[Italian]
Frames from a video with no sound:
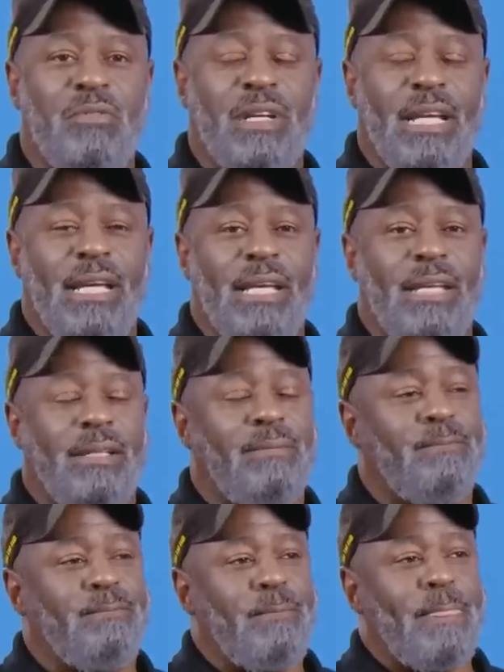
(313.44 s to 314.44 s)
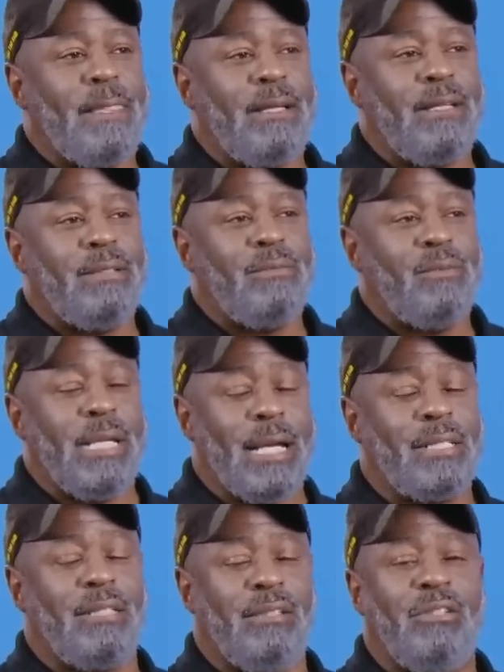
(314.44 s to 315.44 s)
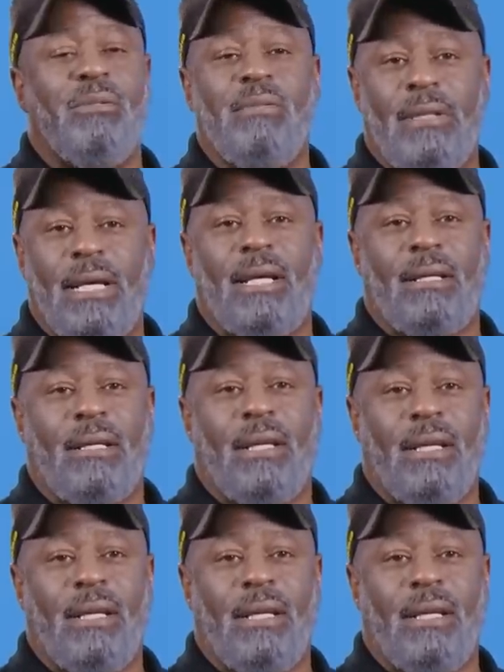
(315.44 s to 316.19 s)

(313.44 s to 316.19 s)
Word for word: i proiettili sopra le loro teste. Noi lo facciamo